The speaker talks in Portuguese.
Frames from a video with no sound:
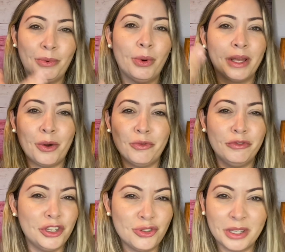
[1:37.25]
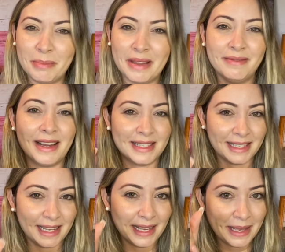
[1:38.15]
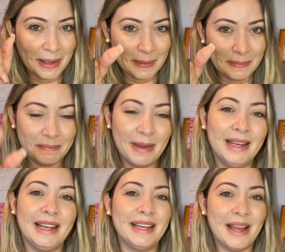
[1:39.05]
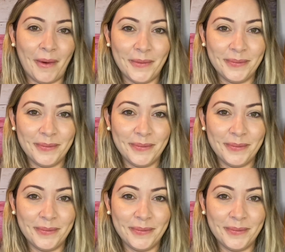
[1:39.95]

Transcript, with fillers: porque o vídeo também vai ser bem legal.